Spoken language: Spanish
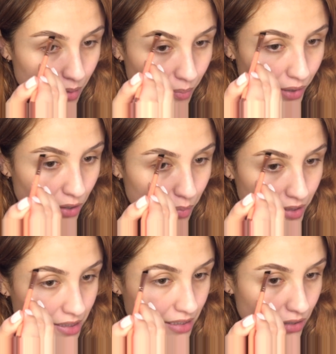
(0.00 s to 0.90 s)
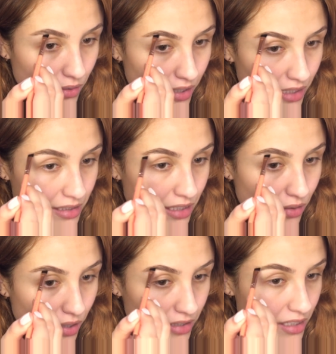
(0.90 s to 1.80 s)
Pero pues es algo que les
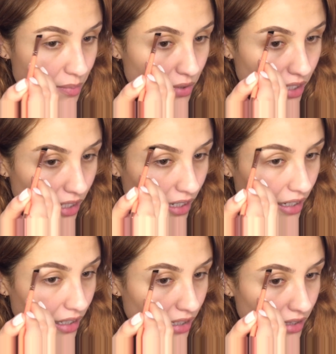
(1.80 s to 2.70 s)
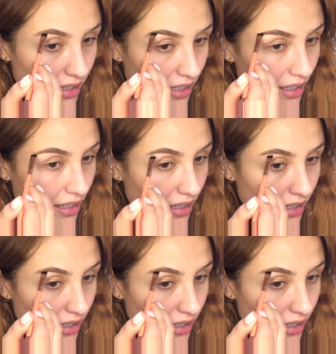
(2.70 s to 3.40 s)
tengo que decir porque hay gente que